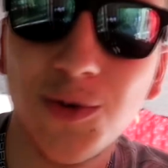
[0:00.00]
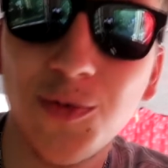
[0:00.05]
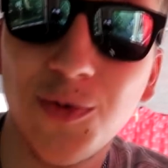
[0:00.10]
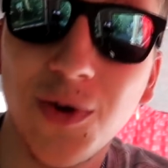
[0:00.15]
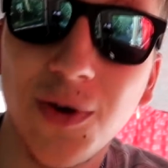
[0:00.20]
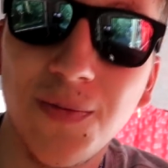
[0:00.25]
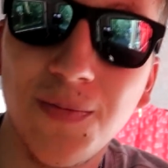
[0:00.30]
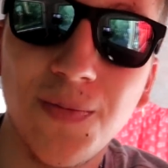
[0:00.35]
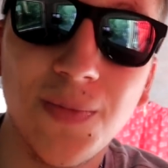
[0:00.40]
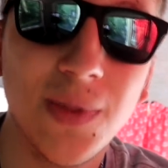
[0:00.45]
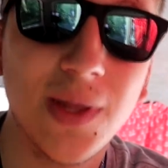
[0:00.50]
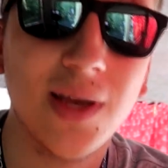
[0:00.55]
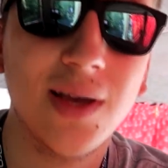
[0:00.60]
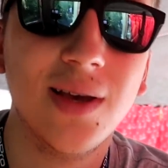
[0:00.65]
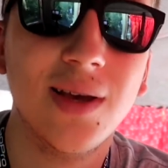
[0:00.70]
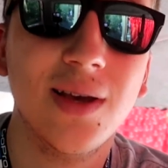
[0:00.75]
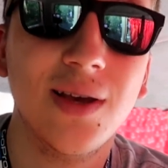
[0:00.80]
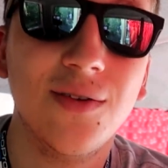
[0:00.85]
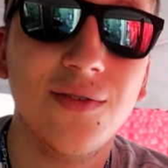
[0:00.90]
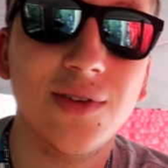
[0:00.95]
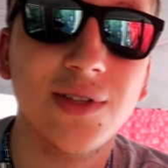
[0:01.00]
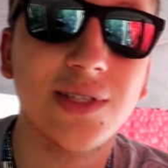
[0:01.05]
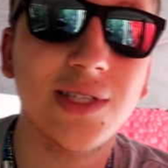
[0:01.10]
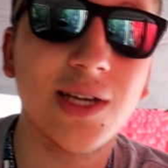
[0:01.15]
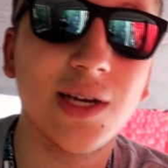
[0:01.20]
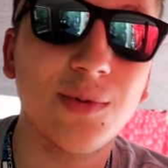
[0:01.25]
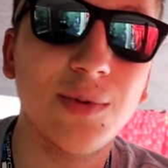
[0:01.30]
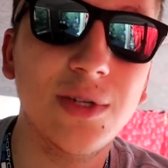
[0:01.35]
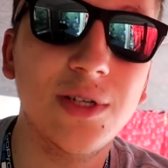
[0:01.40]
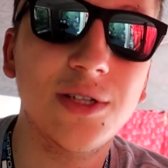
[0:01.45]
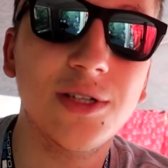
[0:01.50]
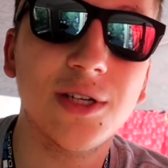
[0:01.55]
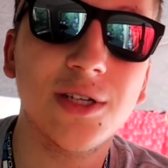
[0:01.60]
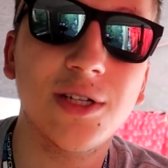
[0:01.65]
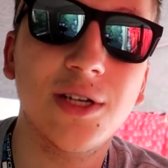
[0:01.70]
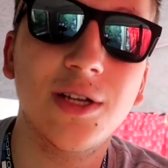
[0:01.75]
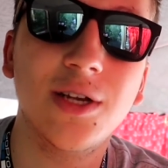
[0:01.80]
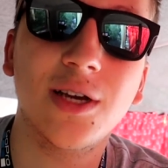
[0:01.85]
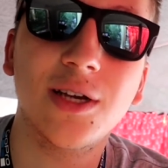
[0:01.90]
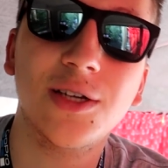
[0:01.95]
zrobiłem. Więc jak będziecie
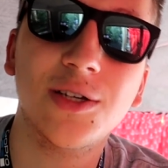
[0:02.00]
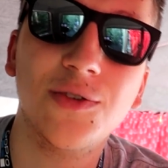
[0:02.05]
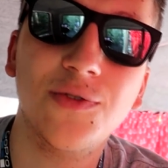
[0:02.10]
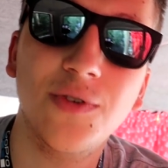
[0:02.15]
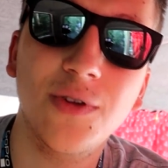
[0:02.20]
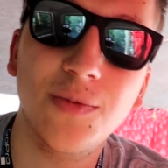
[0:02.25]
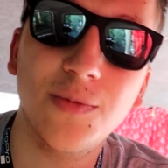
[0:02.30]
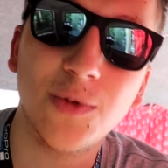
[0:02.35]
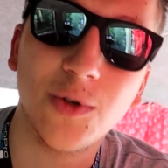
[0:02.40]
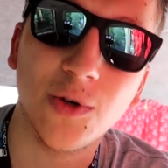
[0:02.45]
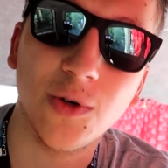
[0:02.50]
chcieli jakiś film,